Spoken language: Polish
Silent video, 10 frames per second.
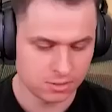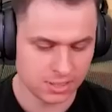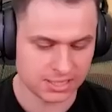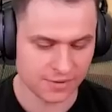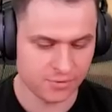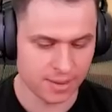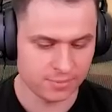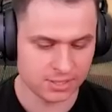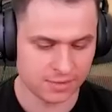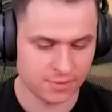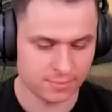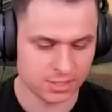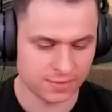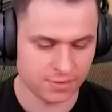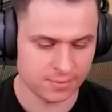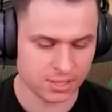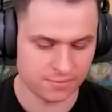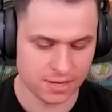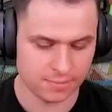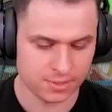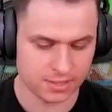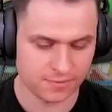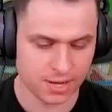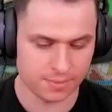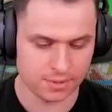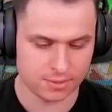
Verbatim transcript: Nie trafiłem, nie trafiłem, nie trafiłem, nie trafiłem, nie trafiłem.